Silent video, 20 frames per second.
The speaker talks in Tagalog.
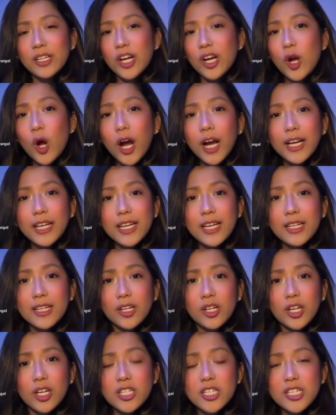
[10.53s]
regarding
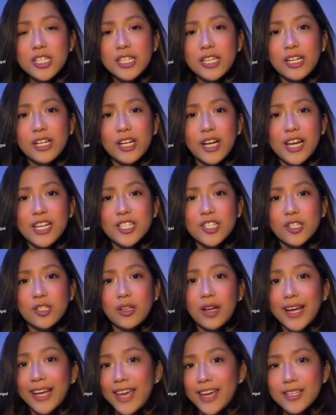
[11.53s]
the Russian
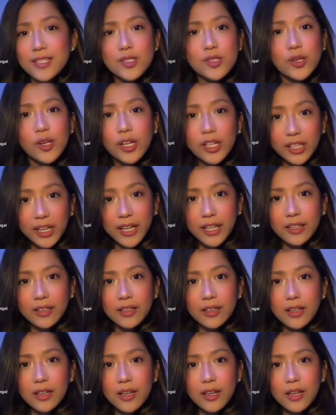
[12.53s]
aggression against Ukraine.